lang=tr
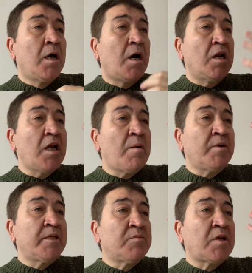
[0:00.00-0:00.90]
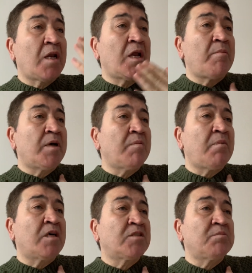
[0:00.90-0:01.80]
Allah'ıma derim ki Allah'ım bana
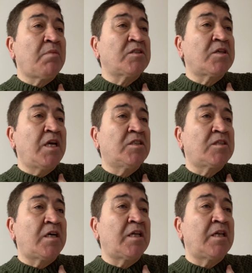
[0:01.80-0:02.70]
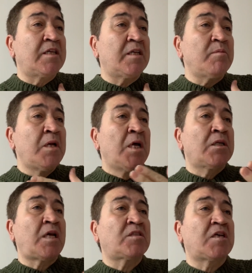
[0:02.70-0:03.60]
mas maske ihsan ederim.
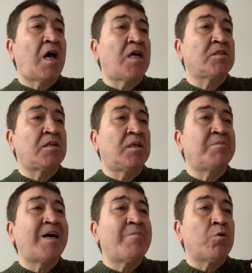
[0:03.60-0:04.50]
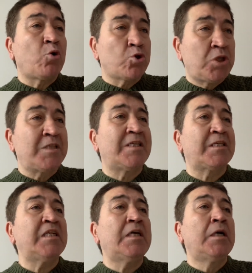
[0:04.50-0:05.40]
Nasıl ki Hazreti İbrahim'e koç
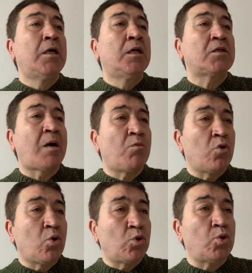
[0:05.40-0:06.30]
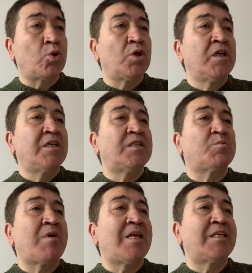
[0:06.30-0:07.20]
indirdi. Tam oğlunu
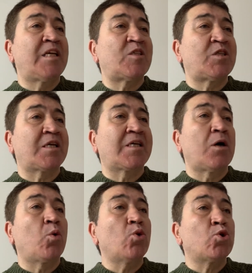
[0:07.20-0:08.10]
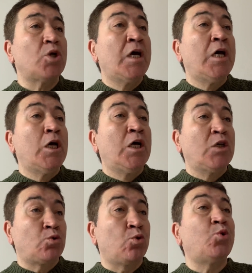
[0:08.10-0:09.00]
İsmail'i kesecekken koç
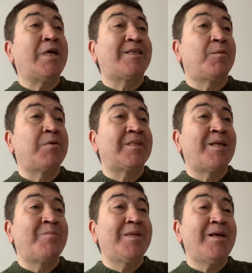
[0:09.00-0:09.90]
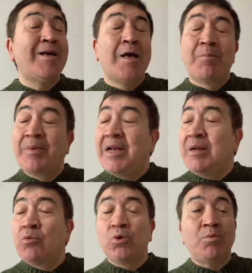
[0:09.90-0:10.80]
zuhur etti bir demiri. Belli
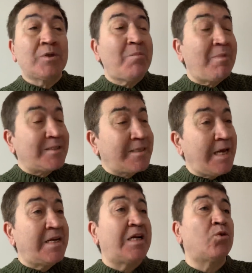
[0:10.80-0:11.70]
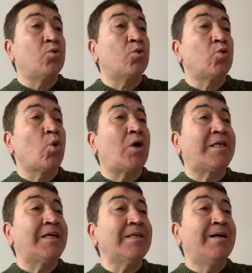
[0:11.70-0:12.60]
mi olur buradan maske iner
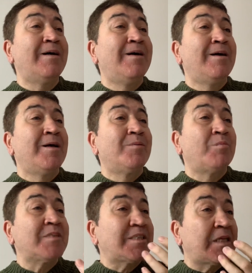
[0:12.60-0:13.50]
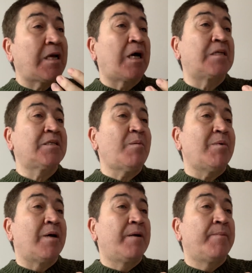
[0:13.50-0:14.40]
yukarıdan. Maske takarız abla.